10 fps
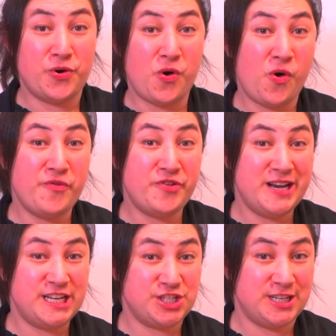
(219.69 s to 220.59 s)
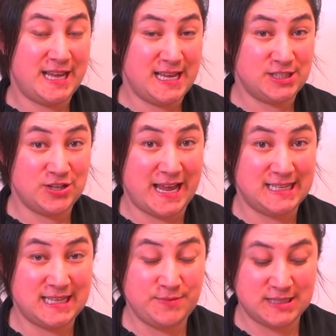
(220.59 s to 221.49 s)
Au volet jeunesse de la
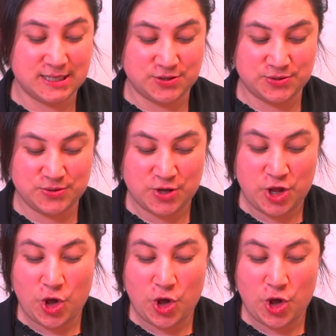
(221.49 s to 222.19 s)
SMCQ,